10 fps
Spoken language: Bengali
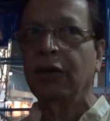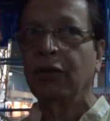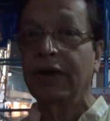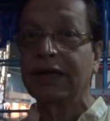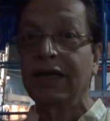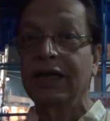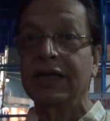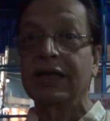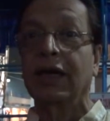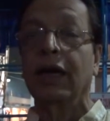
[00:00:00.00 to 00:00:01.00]
এত
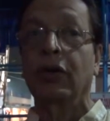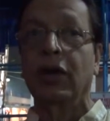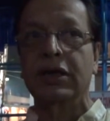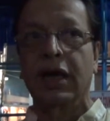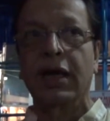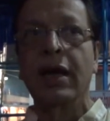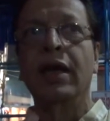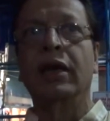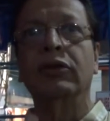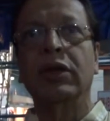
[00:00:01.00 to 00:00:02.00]
ফ্যাসিলিটিস করা যায়
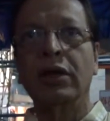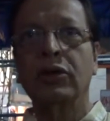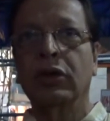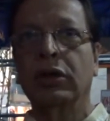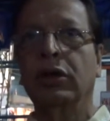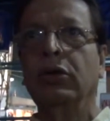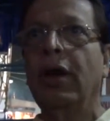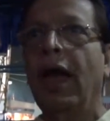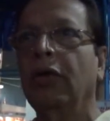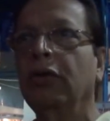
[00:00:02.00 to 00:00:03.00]
কিন্তু তা সত্ত্বেও
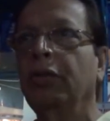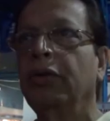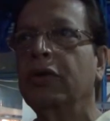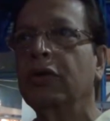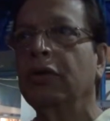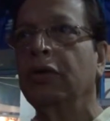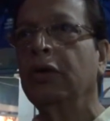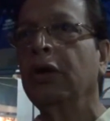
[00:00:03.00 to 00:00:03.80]
এখনও পর্যন্ত